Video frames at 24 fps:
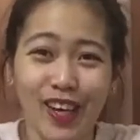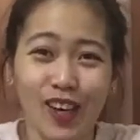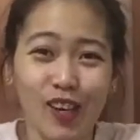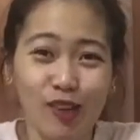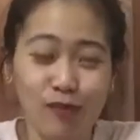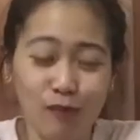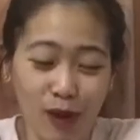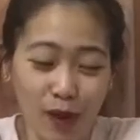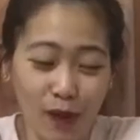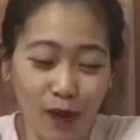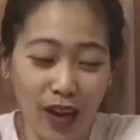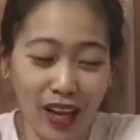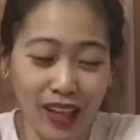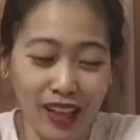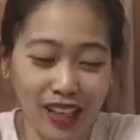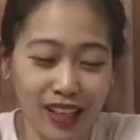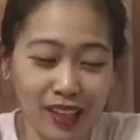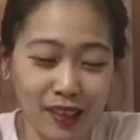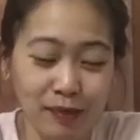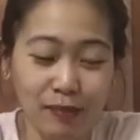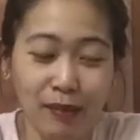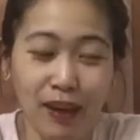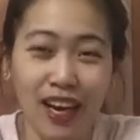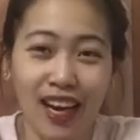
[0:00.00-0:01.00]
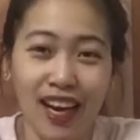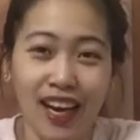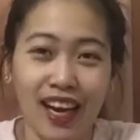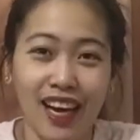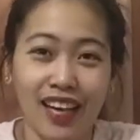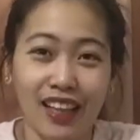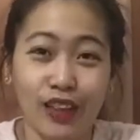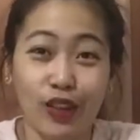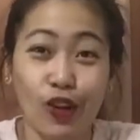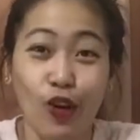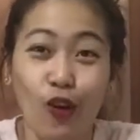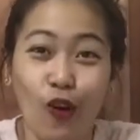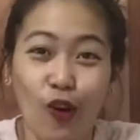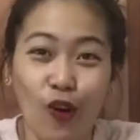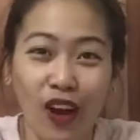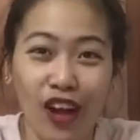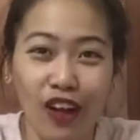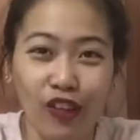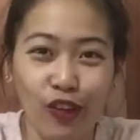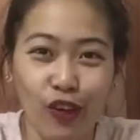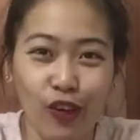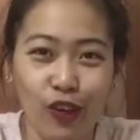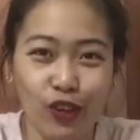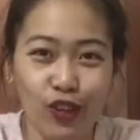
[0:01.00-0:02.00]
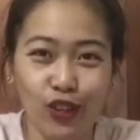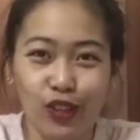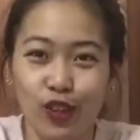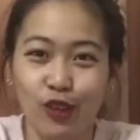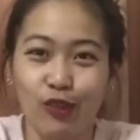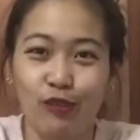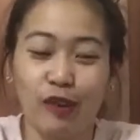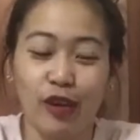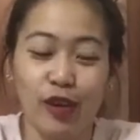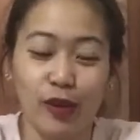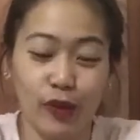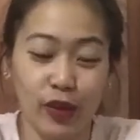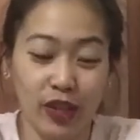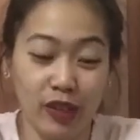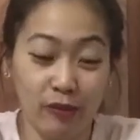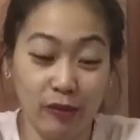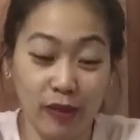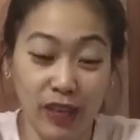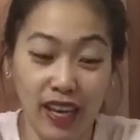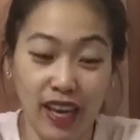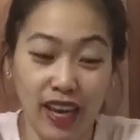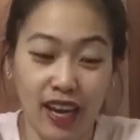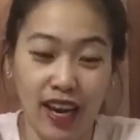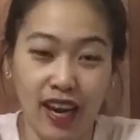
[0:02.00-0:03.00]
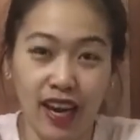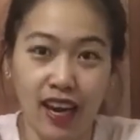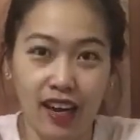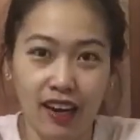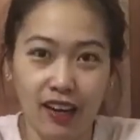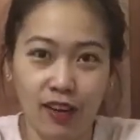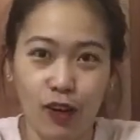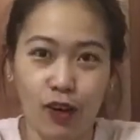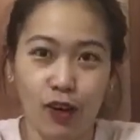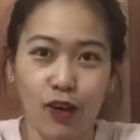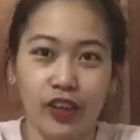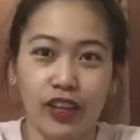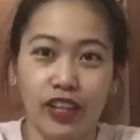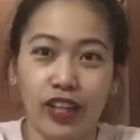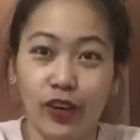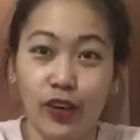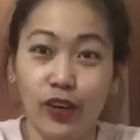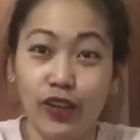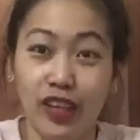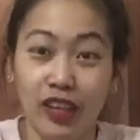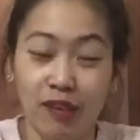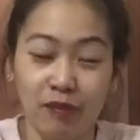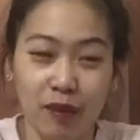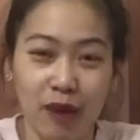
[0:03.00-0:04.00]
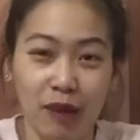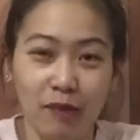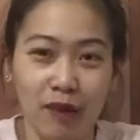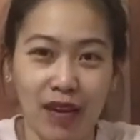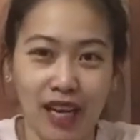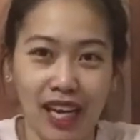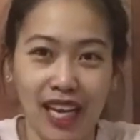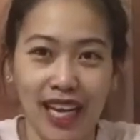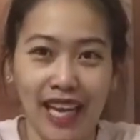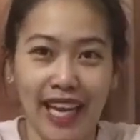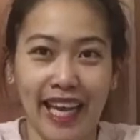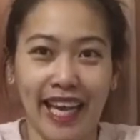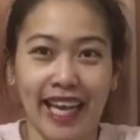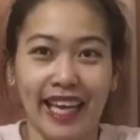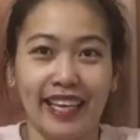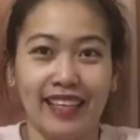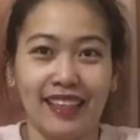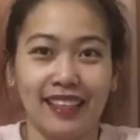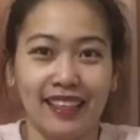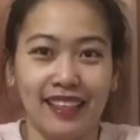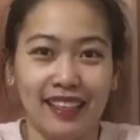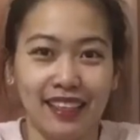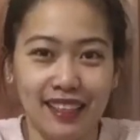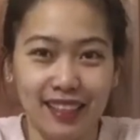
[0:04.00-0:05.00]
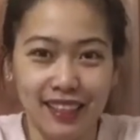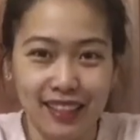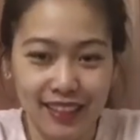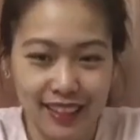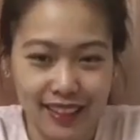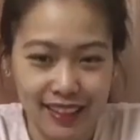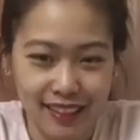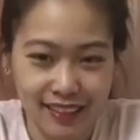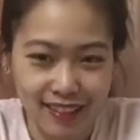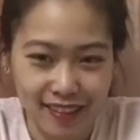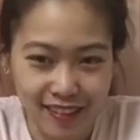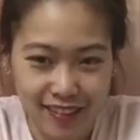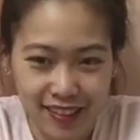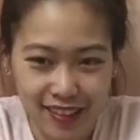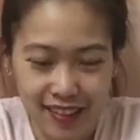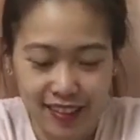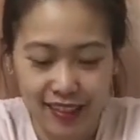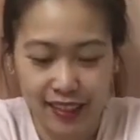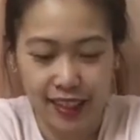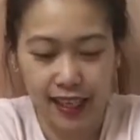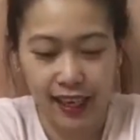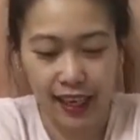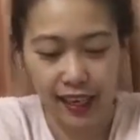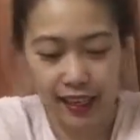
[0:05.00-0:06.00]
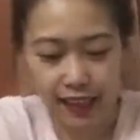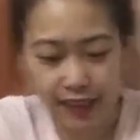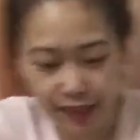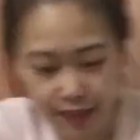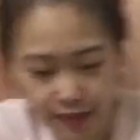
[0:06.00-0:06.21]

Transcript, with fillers: gumawa ng mga dough ganun. So bear with me ah. Oh, hindi ako nagmamagaling. Yan.